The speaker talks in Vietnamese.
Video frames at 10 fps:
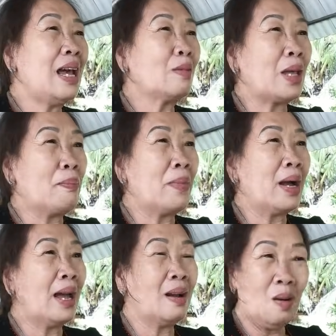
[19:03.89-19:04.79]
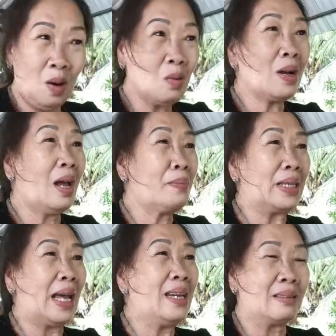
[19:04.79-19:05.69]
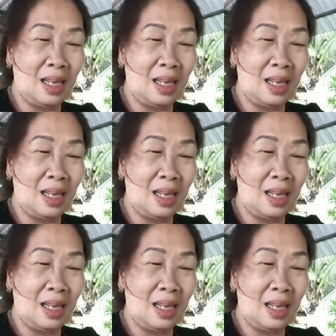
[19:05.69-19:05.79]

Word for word: giao thiệp mà ăn con ok mà tại nhà